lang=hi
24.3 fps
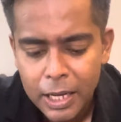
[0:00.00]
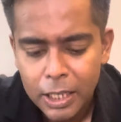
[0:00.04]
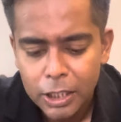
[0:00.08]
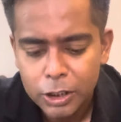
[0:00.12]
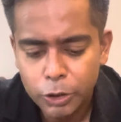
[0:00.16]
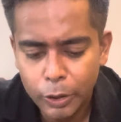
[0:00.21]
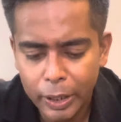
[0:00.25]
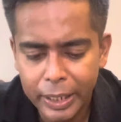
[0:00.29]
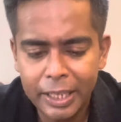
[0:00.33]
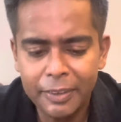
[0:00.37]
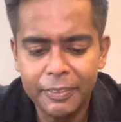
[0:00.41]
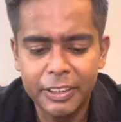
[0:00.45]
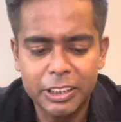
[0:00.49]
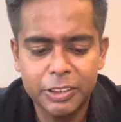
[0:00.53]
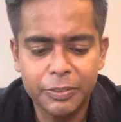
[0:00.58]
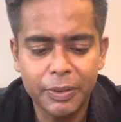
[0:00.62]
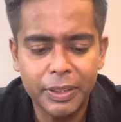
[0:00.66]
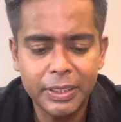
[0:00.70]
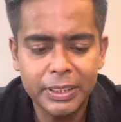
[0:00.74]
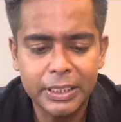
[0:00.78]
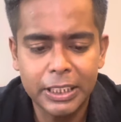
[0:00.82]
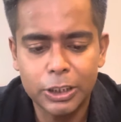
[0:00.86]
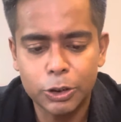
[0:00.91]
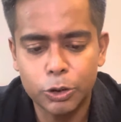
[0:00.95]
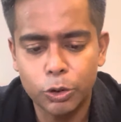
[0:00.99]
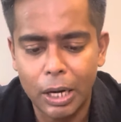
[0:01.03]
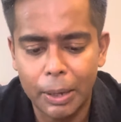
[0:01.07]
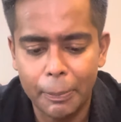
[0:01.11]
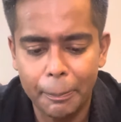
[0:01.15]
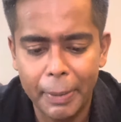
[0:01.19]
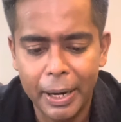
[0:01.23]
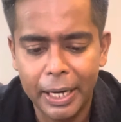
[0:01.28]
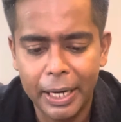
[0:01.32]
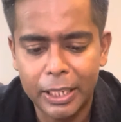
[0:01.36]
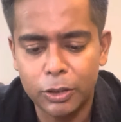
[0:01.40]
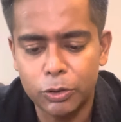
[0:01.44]
सो एनी विच वे जस्ट टू
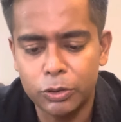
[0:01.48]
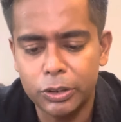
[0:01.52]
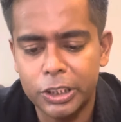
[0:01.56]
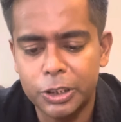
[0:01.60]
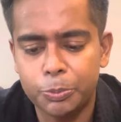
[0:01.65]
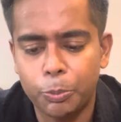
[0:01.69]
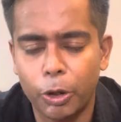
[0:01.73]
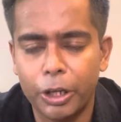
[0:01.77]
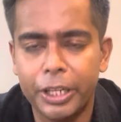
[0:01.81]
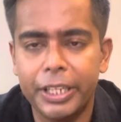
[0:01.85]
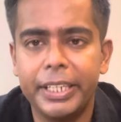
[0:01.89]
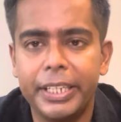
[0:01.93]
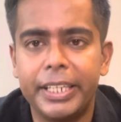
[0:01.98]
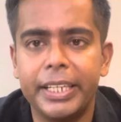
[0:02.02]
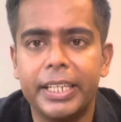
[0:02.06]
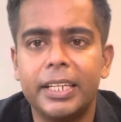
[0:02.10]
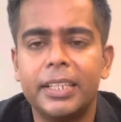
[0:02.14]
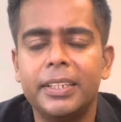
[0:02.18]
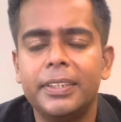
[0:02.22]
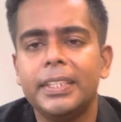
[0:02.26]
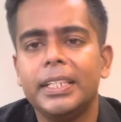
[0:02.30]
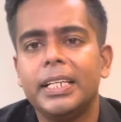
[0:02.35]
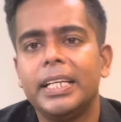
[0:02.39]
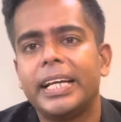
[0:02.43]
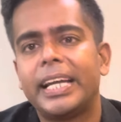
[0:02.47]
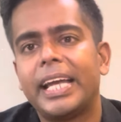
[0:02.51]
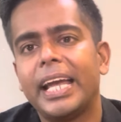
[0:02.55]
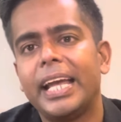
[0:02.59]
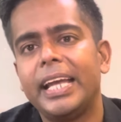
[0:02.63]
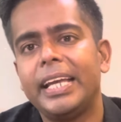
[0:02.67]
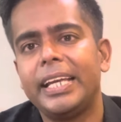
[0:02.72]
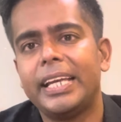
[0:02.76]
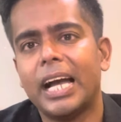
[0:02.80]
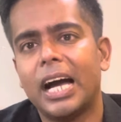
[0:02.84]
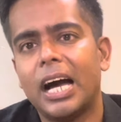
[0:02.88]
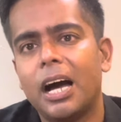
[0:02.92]
कम बैक टू दिस पॉइंट हियर कि
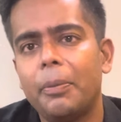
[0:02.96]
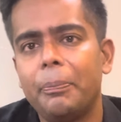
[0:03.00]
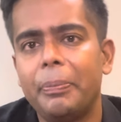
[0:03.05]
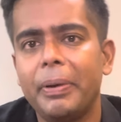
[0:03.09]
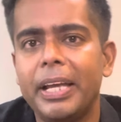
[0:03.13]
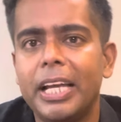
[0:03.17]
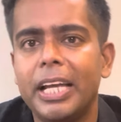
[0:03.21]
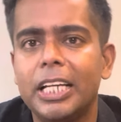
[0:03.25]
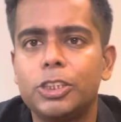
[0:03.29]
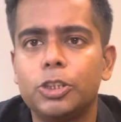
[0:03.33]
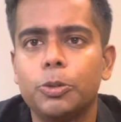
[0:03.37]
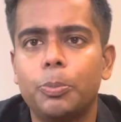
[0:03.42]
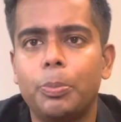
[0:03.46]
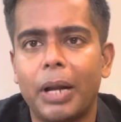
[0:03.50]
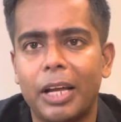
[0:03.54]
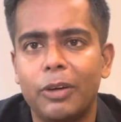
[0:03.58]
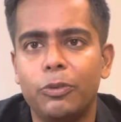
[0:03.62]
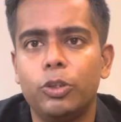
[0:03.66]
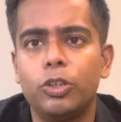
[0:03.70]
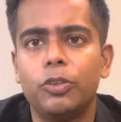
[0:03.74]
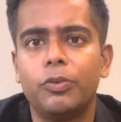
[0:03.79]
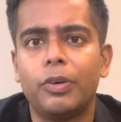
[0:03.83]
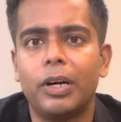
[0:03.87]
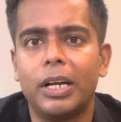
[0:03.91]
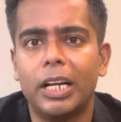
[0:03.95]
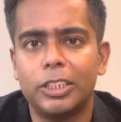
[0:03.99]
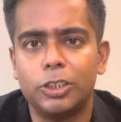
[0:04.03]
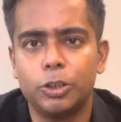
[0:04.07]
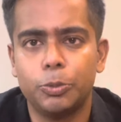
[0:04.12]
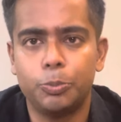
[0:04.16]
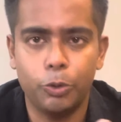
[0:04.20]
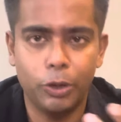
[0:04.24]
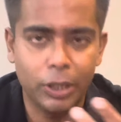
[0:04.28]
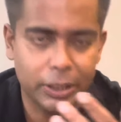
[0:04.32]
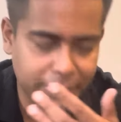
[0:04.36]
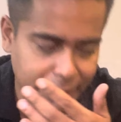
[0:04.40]
यहाँ पे ये जो प्लाईवुड वाला जो
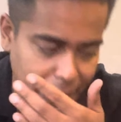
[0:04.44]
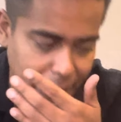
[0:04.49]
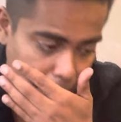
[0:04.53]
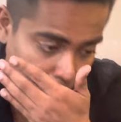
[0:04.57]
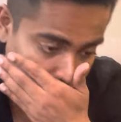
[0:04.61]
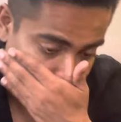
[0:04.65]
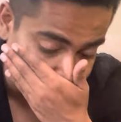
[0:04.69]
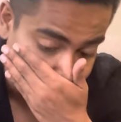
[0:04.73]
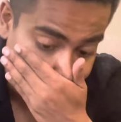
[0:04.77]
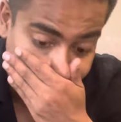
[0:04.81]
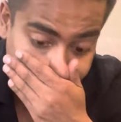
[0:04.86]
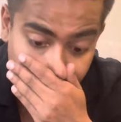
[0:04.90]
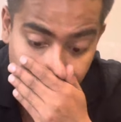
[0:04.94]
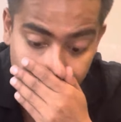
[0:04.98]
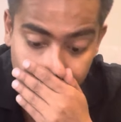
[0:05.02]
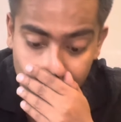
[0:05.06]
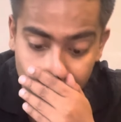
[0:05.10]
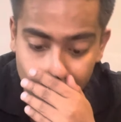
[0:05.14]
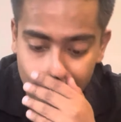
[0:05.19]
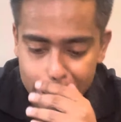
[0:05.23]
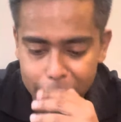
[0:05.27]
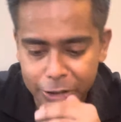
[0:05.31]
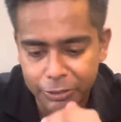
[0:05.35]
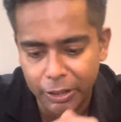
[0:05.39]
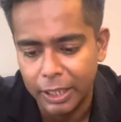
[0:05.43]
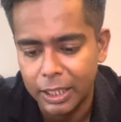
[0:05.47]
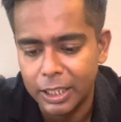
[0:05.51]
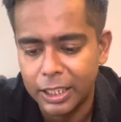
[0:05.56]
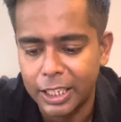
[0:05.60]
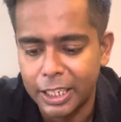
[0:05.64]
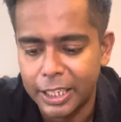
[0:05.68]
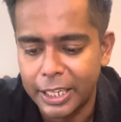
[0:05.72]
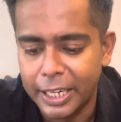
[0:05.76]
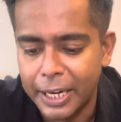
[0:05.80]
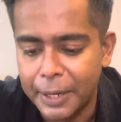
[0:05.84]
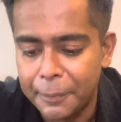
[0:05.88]
पूरा सेगमेंट है ये पूरा स्ट्रगल
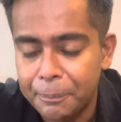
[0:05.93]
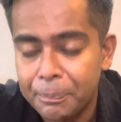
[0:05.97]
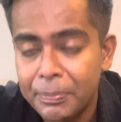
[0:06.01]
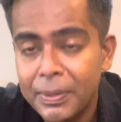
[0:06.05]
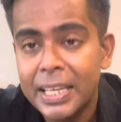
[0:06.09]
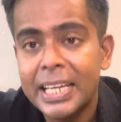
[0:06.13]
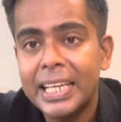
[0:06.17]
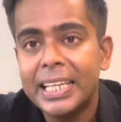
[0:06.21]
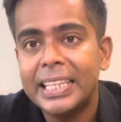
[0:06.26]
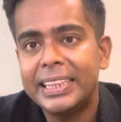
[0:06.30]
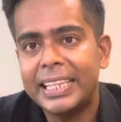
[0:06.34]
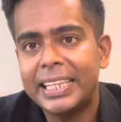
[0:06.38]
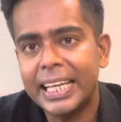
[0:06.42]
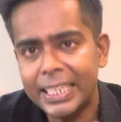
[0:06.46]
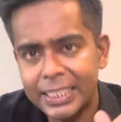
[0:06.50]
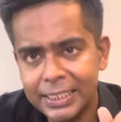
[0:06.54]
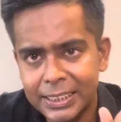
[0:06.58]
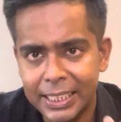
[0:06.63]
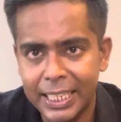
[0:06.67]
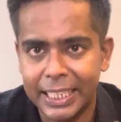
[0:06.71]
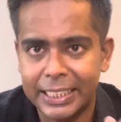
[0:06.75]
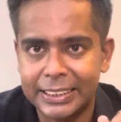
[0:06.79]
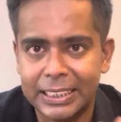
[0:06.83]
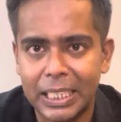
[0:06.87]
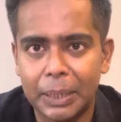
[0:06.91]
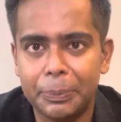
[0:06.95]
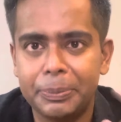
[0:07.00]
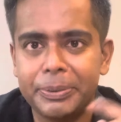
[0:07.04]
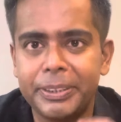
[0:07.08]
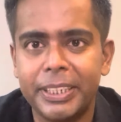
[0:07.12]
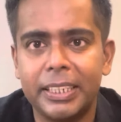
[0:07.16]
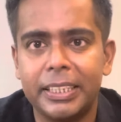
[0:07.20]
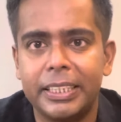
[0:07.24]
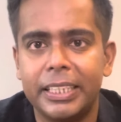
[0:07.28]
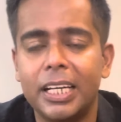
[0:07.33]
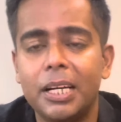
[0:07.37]
कर रहा है देर इज एन
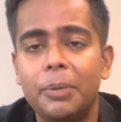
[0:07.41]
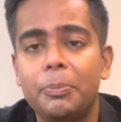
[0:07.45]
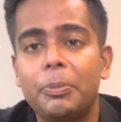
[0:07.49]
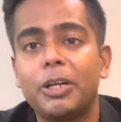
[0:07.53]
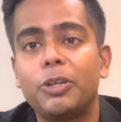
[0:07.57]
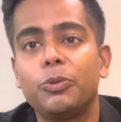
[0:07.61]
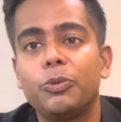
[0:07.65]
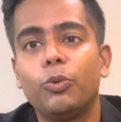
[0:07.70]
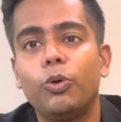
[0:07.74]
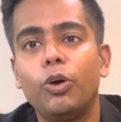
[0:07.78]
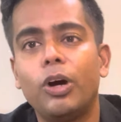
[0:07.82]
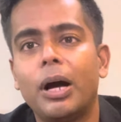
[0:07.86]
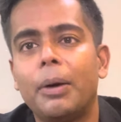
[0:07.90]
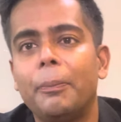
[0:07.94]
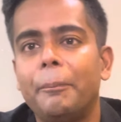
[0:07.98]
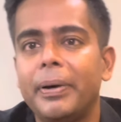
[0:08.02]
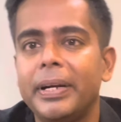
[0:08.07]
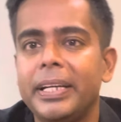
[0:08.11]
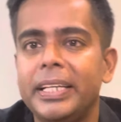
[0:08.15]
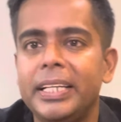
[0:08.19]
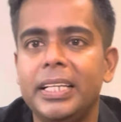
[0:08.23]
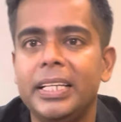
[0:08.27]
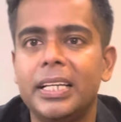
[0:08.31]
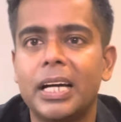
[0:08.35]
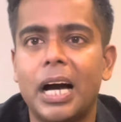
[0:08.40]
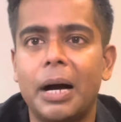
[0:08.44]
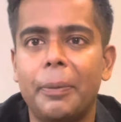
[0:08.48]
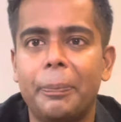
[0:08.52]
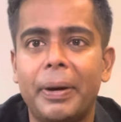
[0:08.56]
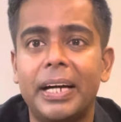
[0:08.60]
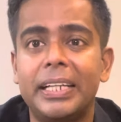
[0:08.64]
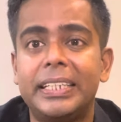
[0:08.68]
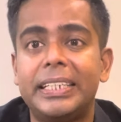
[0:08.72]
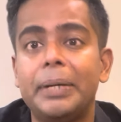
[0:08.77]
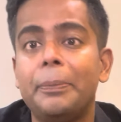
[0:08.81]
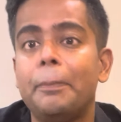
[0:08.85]
एक्सेप्शन हियर बट वो कंपनी
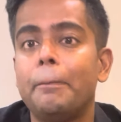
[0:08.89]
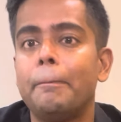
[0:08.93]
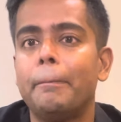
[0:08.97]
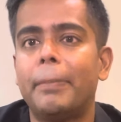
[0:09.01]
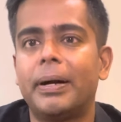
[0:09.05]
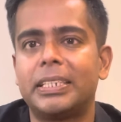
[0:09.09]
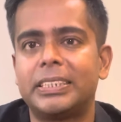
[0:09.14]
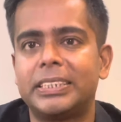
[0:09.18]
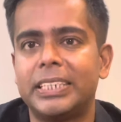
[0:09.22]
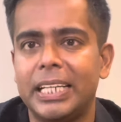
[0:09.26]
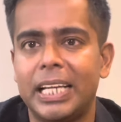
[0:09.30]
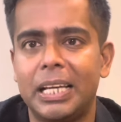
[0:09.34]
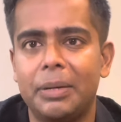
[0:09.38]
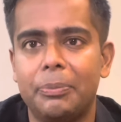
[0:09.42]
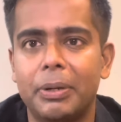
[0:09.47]
आपका टिम्बर से नहीं